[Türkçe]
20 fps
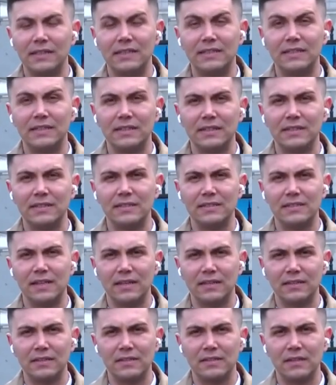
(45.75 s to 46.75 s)
iki katil
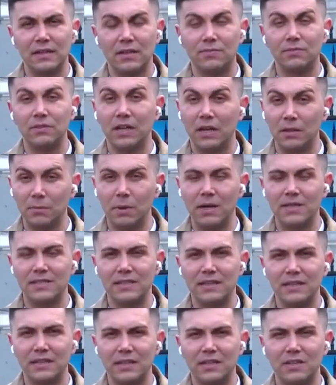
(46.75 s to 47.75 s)
zanlısı tarafından
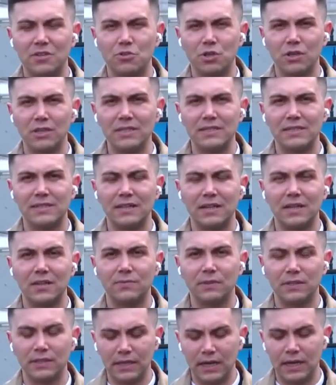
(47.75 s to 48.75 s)
maskeli iki şahıs
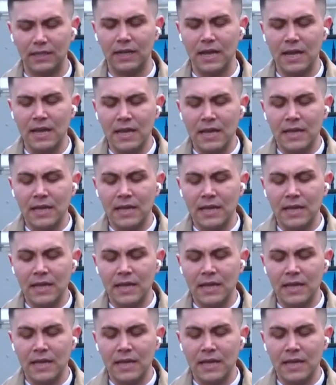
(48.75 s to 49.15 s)
tarafından